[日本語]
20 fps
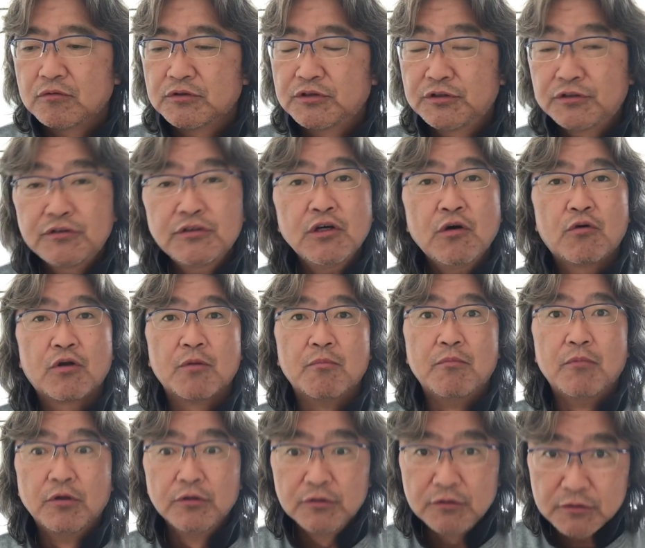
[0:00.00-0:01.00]
実はこれ
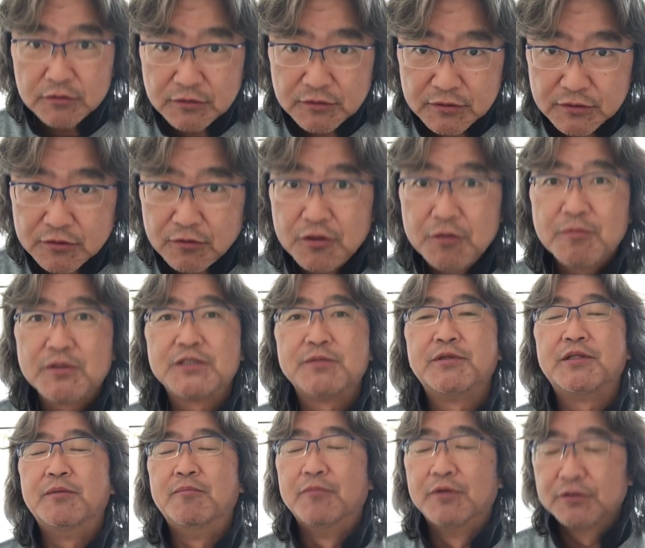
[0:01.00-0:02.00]
ものすごい真面
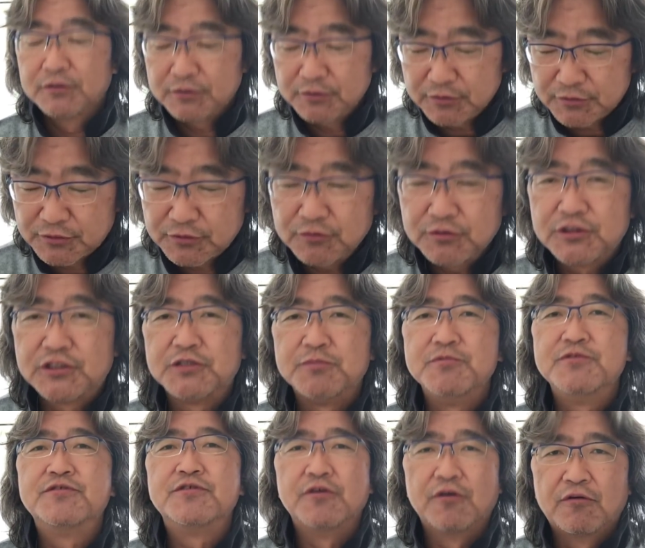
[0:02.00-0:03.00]
目でものすごい緻
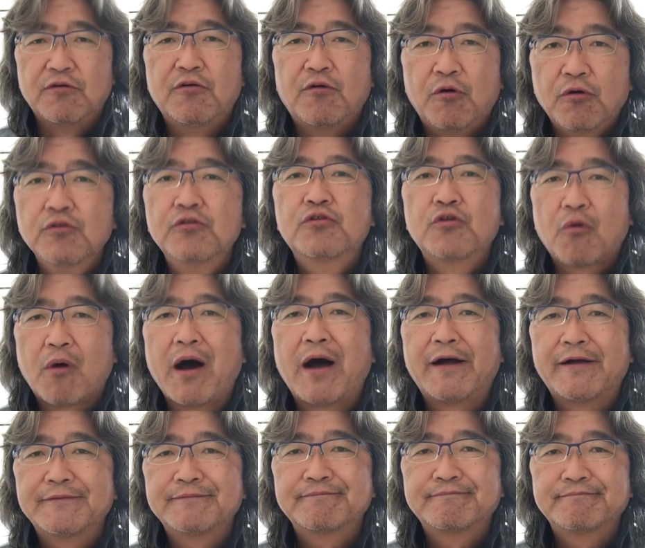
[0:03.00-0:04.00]
密よ本当
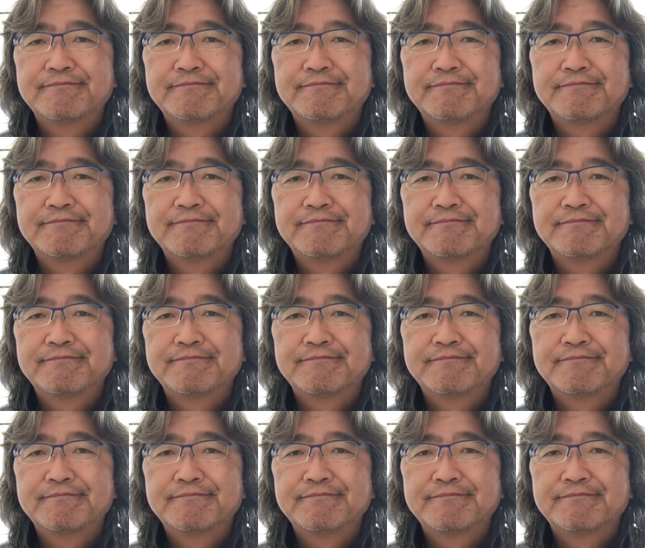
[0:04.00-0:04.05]
は